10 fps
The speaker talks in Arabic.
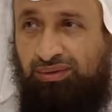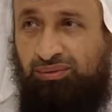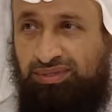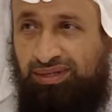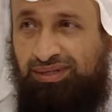
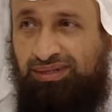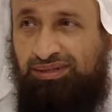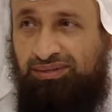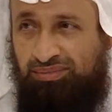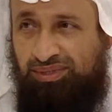وسهلا
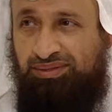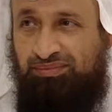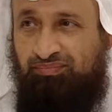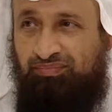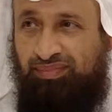به
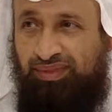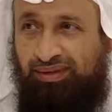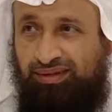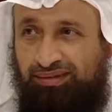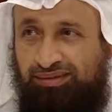
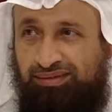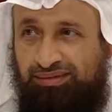مرحبا بك